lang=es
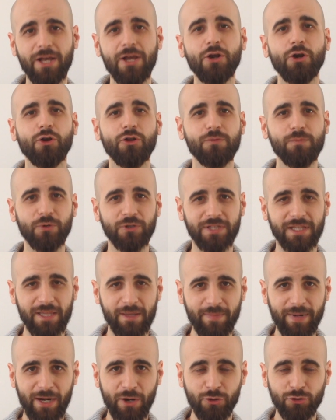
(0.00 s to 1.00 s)
lo importante
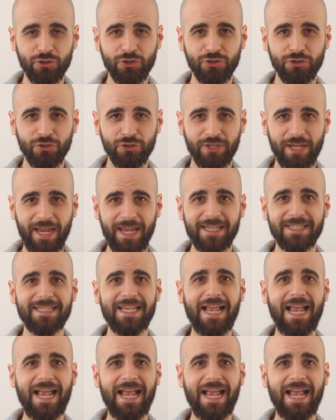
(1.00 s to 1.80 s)
para nosotros que es